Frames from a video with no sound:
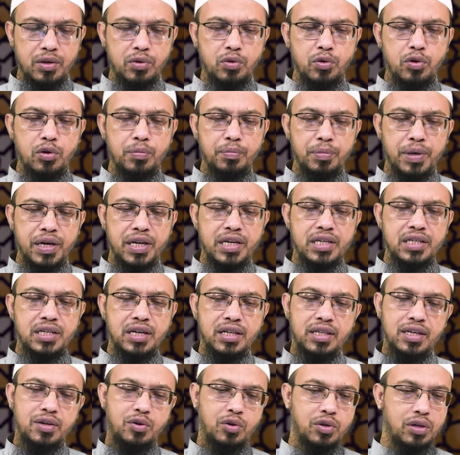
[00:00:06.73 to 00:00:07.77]
কোনো মেয়ের
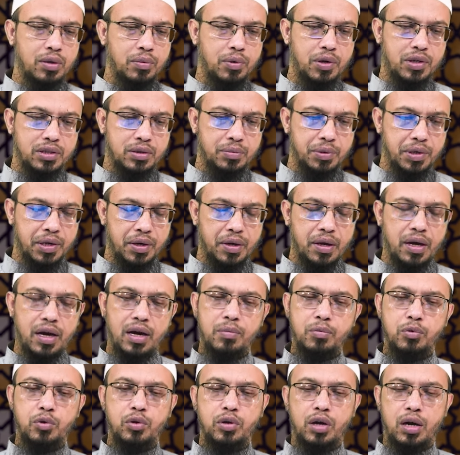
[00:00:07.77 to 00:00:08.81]
সাথে কথা বলা যাবে না হ্যাঁ
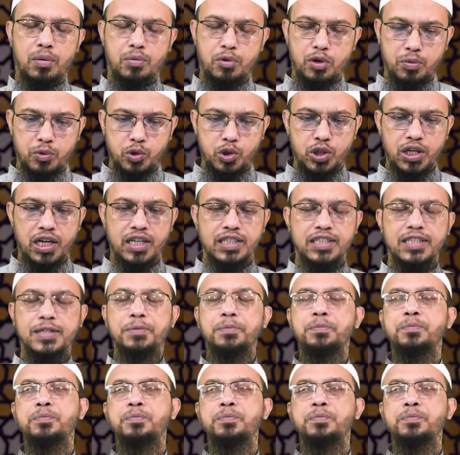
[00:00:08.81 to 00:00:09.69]
বোন আমল অবশ্যই আছে